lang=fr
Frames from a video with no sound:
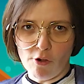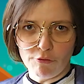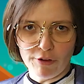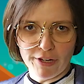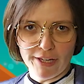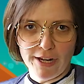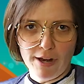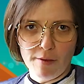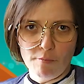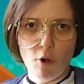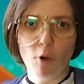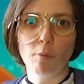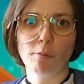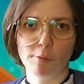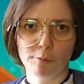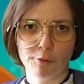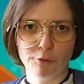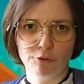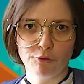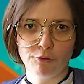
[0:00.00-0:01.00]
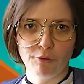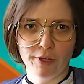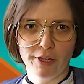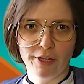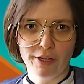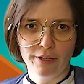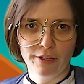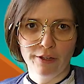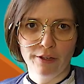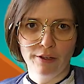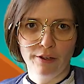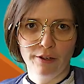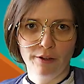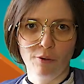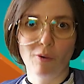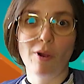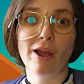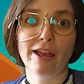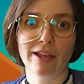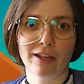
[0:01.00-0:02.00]
a envoyé la mort pour me tuer.
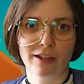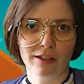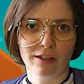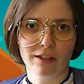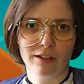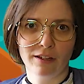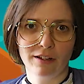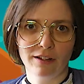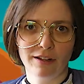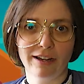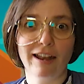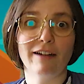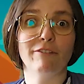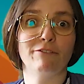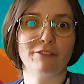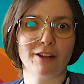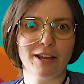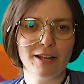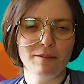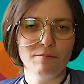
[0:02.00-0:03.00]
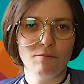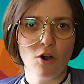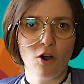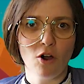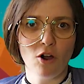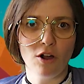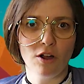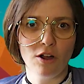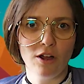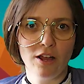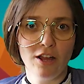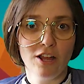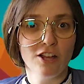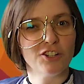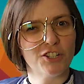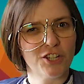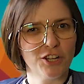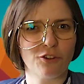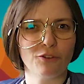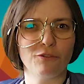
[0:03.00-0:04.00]
Ouais, la vraie mort.
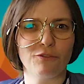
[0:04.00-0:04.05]
Je n'ai que